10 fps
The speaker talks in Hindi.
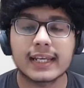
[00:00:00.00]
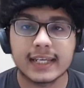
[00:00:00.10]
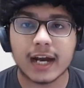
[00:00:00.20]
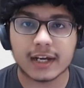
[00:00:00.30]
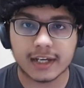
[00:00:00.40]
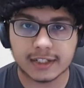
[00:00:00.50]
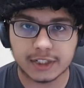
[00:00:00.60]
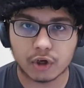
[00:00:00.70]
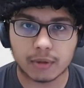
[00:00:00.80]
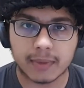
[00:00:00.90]
लाइक like, ये आ गया एक
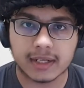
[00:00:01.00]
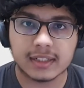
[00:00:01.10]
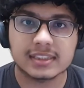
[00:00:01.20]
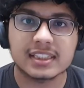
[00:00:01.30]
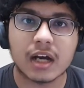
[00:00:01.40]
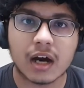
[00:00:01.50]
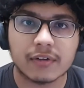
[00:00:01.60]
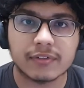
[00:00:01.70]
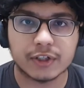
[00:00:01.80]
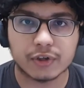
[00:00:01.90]
नियॉन मैन इसकी
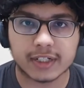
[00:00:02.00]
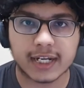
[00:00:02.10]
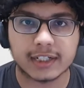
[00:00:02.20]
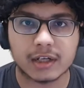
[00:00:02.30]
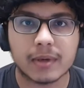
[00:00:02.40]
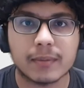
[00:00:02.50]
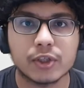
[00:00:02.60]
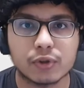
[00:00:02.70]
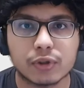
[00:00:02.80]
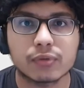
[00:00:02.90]
हर वीडियो के टाइटल में
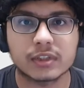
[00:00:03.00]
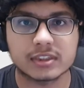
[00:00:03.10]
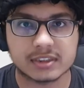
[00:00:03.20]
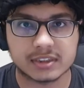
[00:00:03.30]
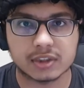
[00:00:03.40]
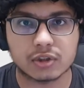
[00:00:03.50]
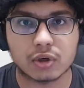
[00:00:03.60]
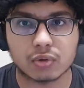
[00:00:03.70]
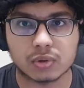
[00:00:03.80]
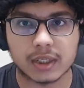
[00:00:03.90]
अभी यूट्यूब वर्सेज
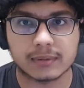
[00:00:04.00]
टिकटॉक होता